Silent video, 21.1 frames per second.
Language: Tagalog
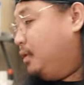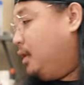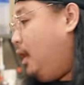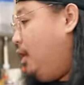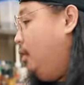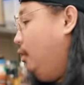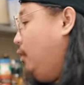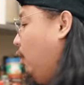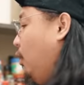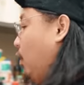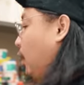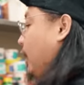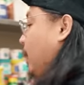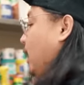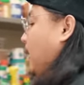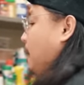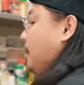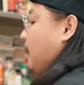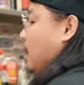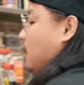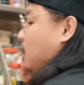Ngayon, okay
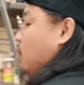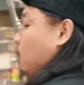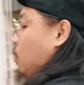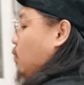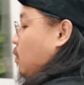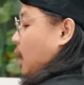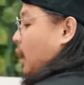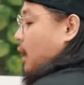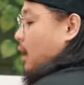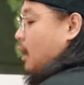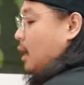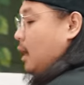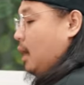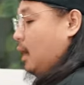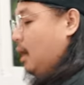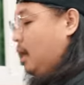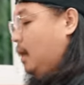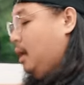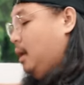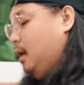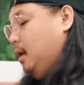na yung mga gulay
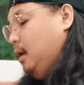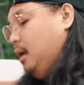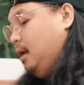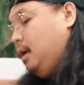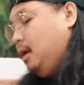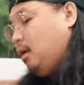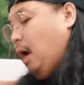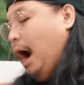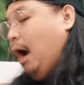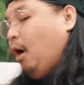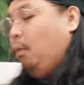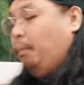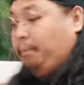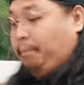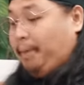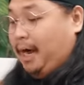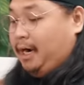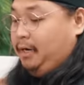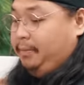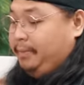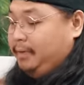uh,
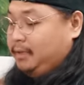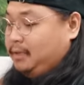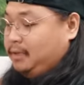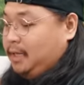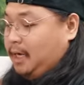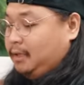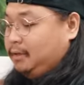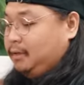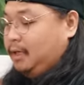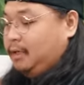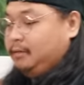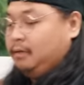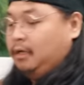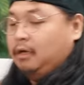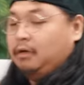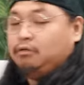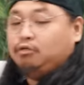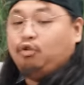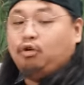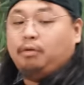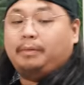accompaniments natin.
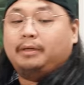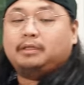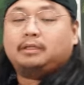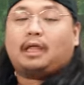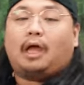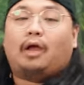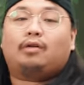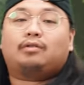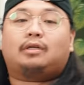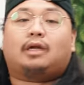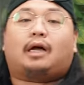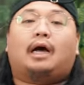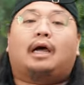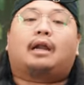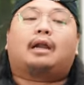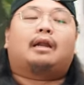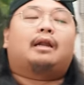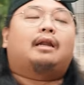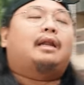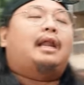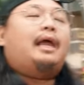Doon naman tayo sa
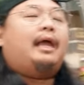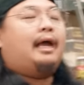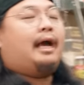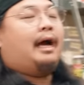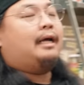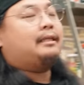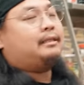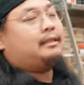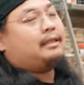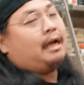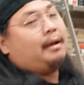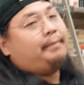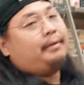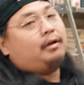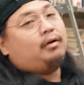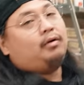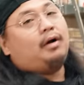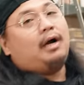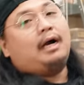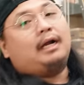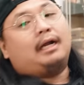karne. At
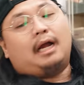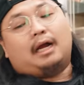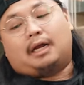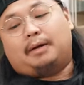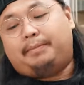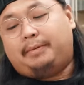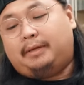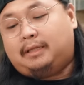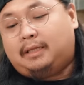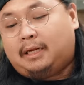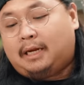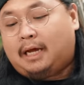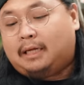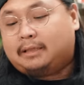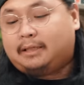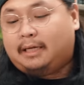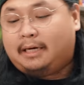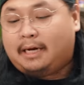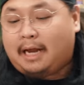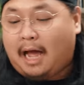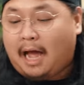sabi ko nga, ang gagamitin natin